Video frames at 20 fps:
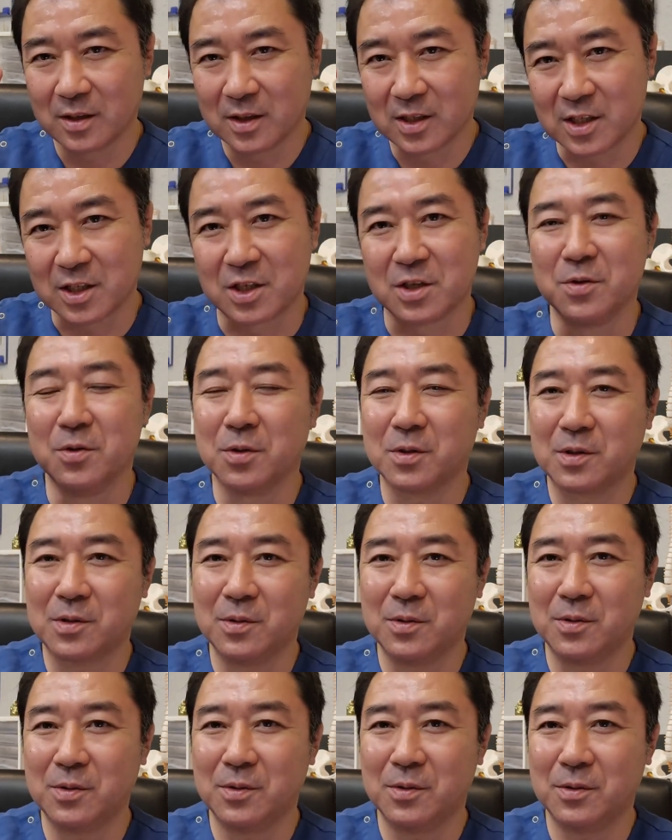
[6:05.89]
仕
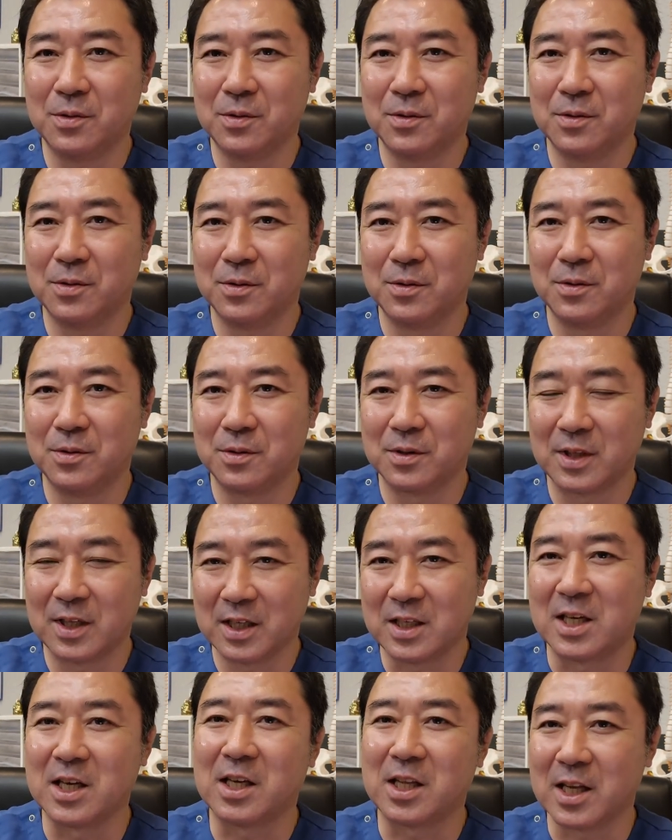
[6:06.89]
事
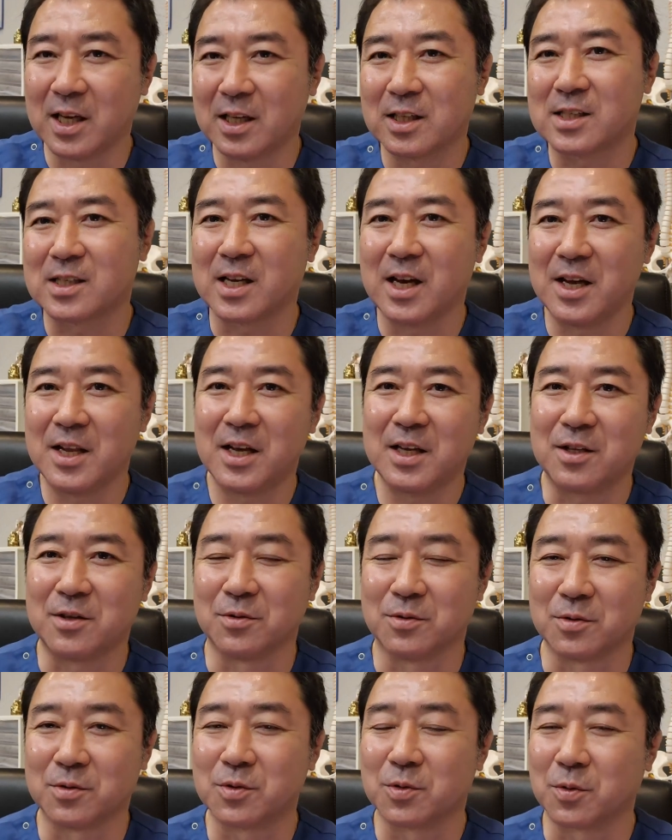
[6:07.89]
で聞き手が使えないって
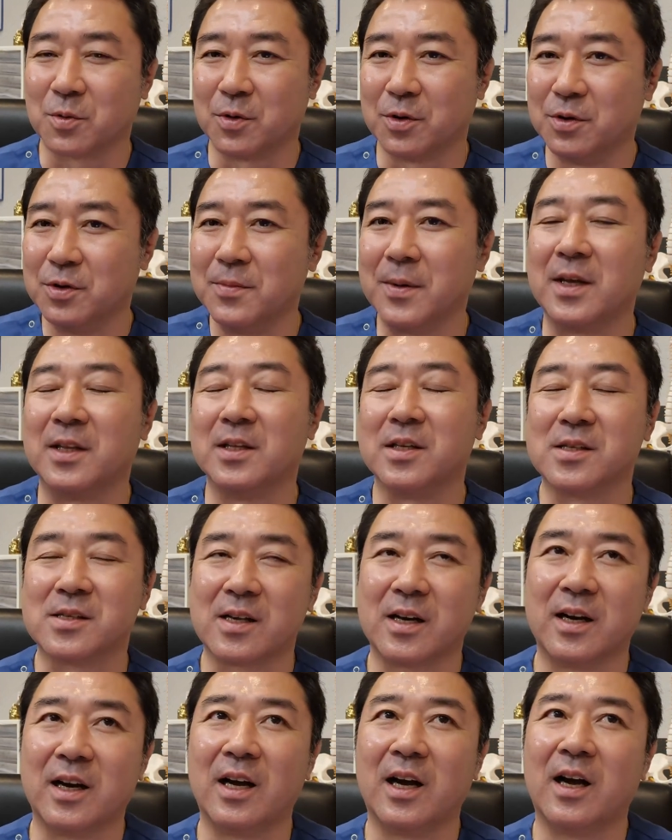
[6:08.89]
言うと、ちょっとこれ不便です
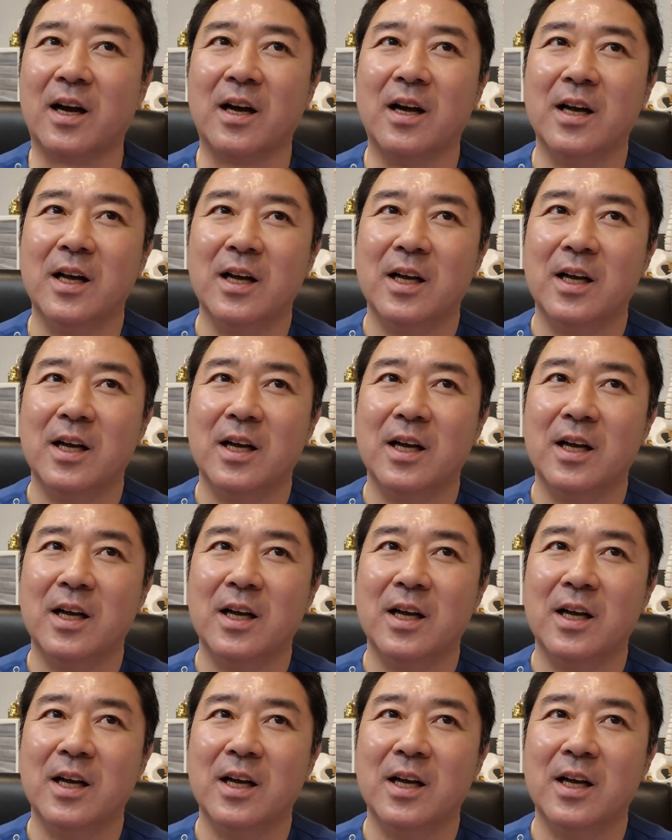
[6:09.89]
から、